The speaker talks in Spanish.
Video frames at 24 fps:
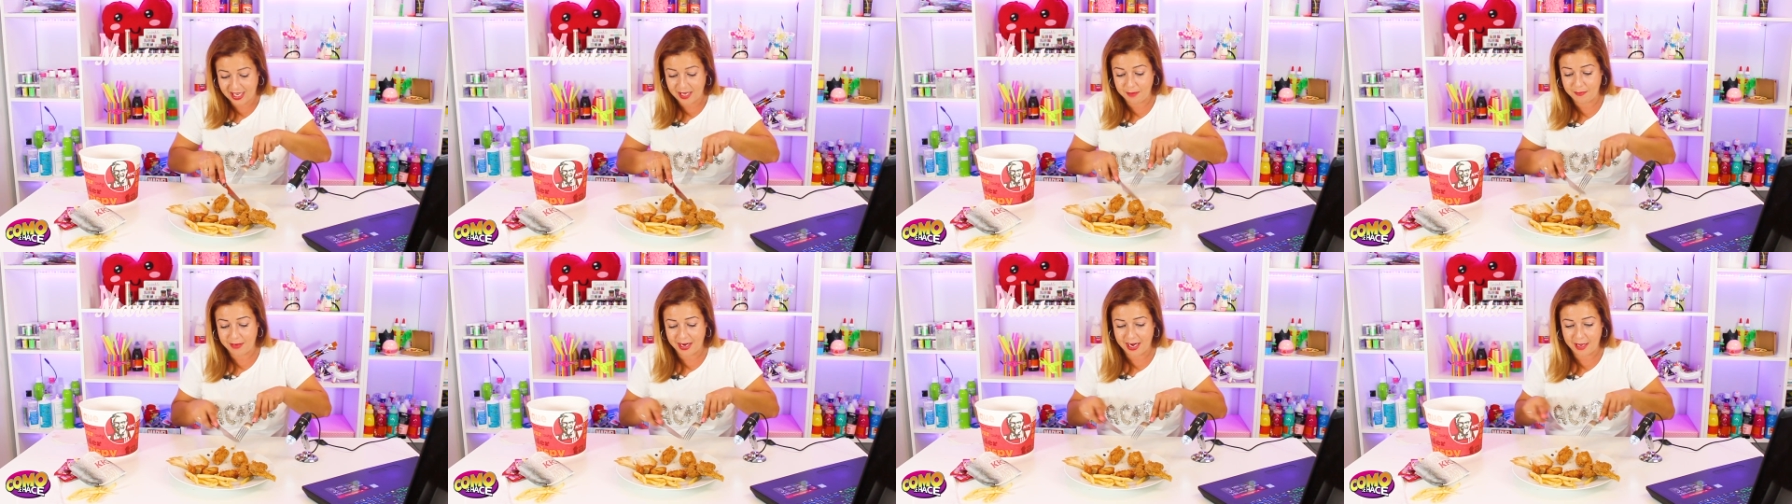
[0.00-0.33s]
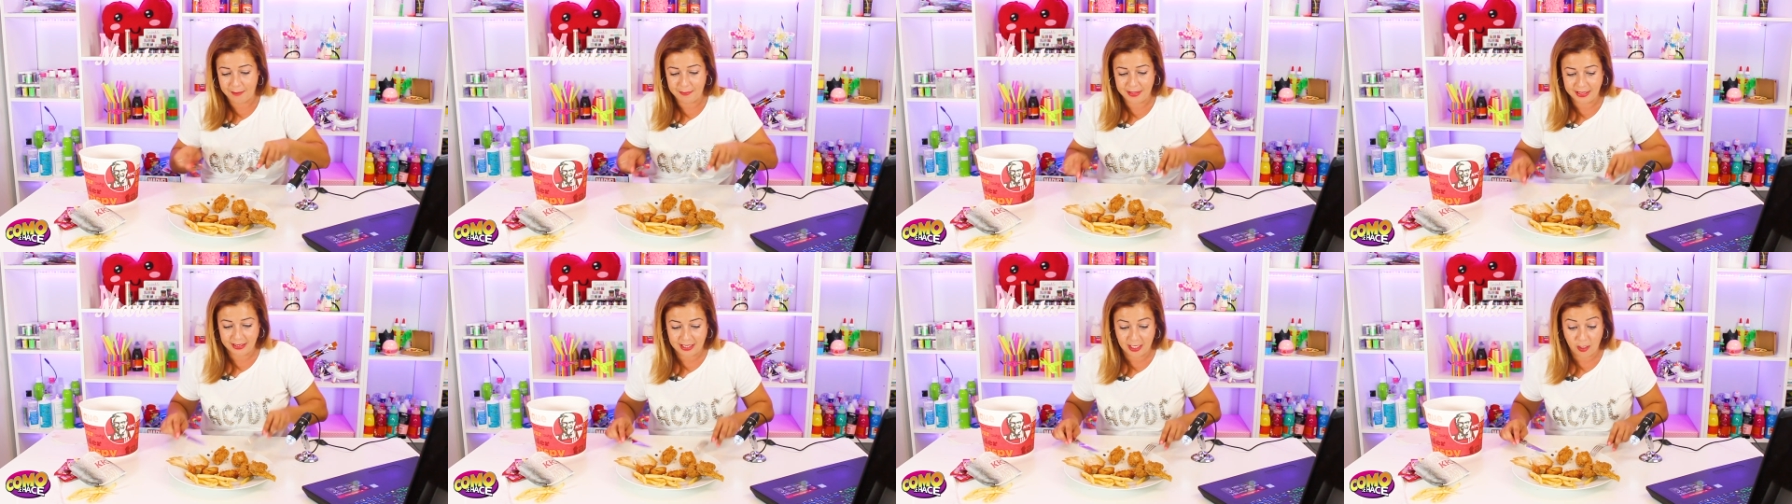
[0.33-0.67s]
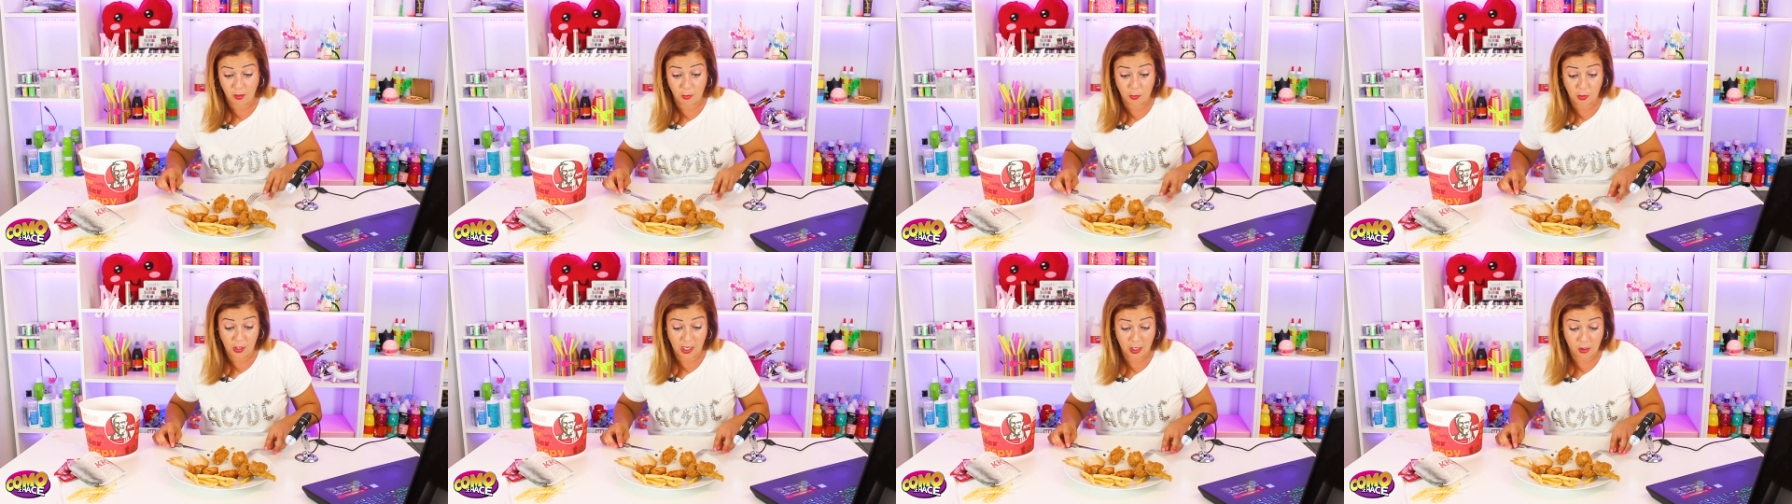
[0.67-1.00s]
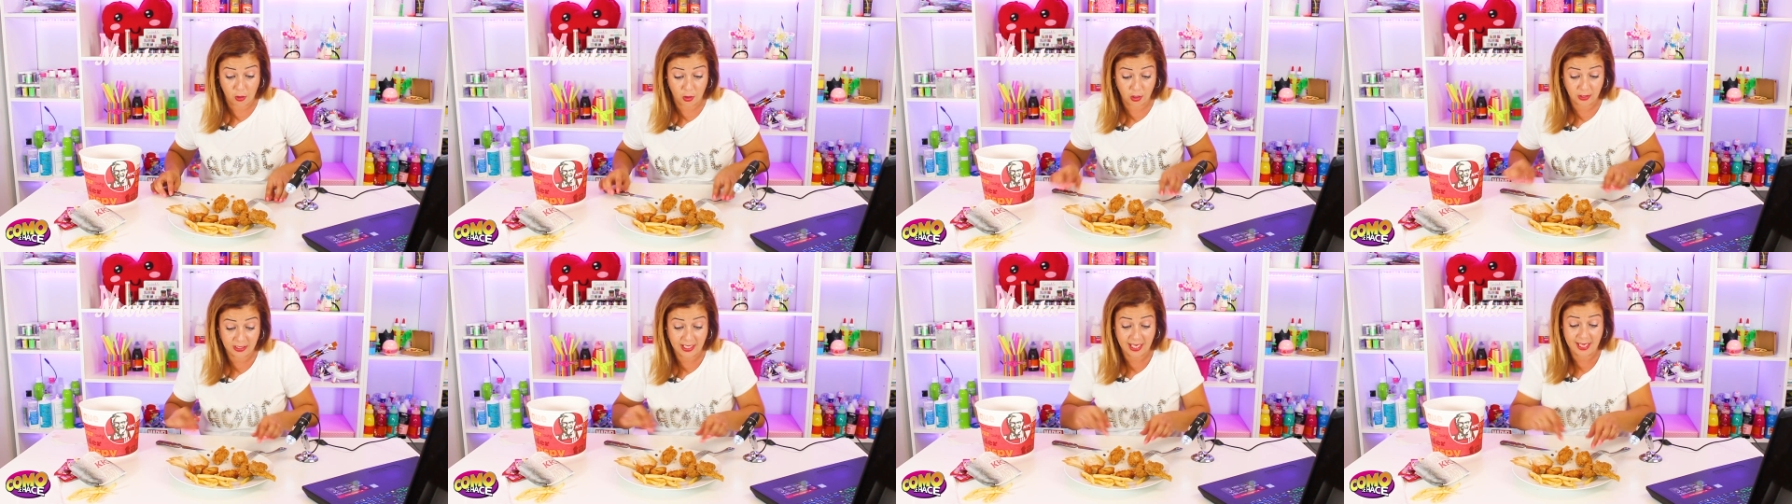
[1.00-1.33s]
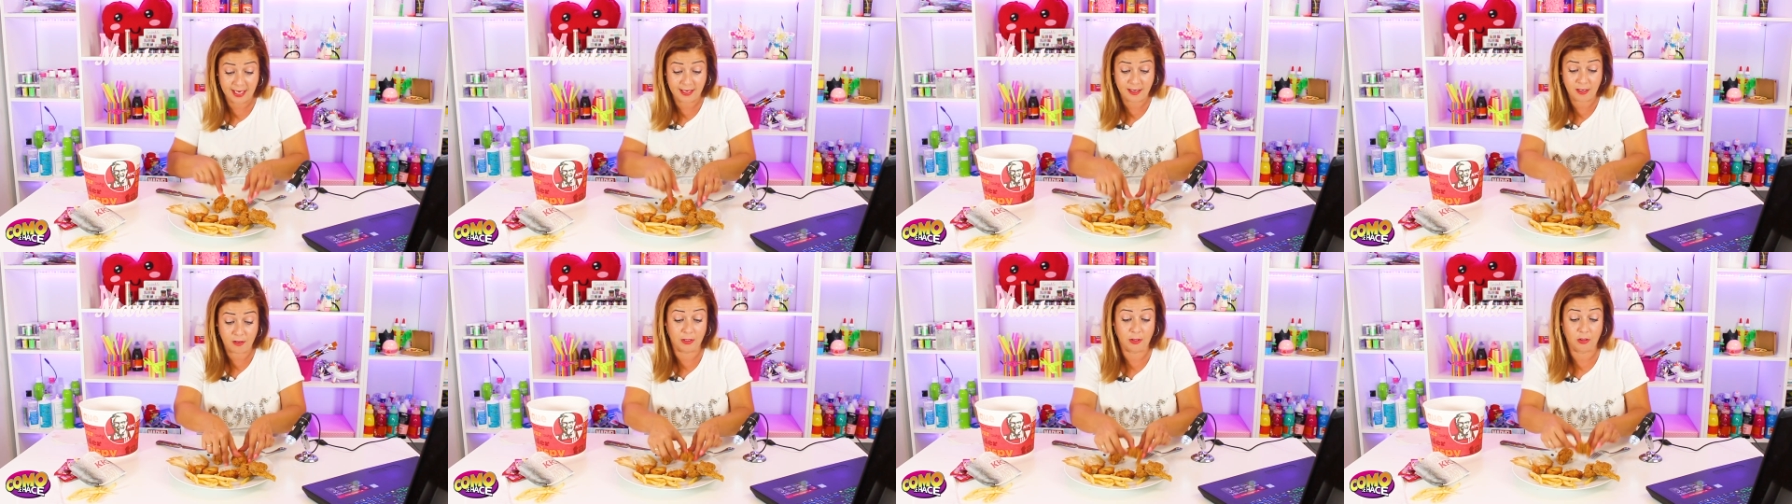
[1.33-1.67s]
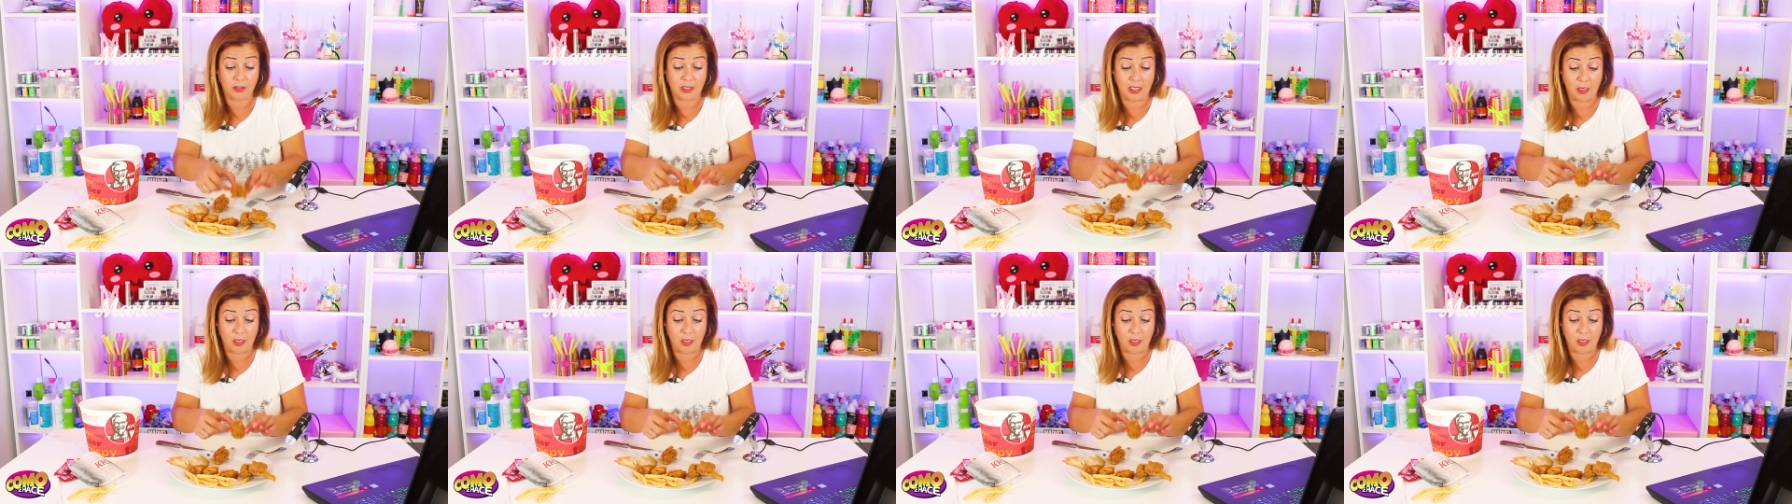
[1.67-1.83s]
que malamente lo voy a cortar cuando